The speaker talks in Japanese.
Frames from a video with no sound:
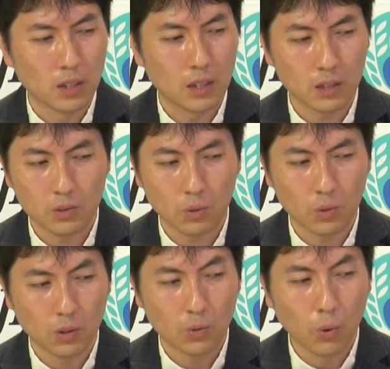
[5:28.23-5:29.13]
えっ、ー、
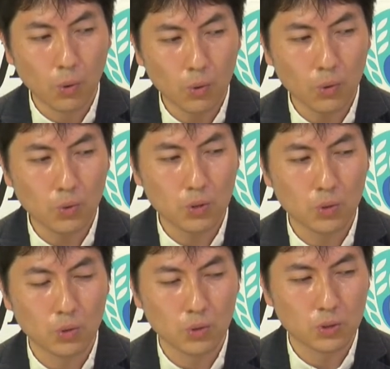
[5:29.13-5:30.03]
と、厚労
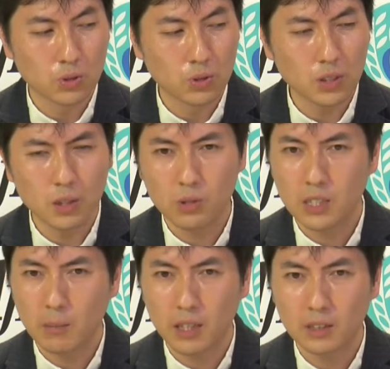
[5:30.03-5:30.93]
省の推計を
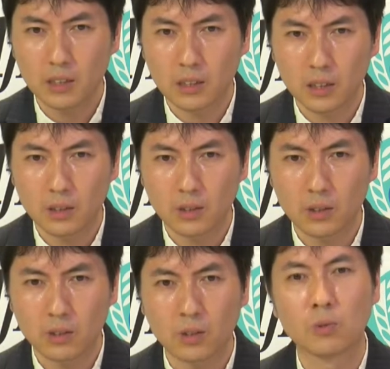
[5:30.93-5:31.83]
下回っていたっ
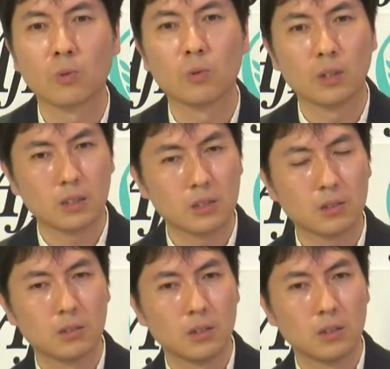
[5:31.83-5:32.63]
ていうところなんです。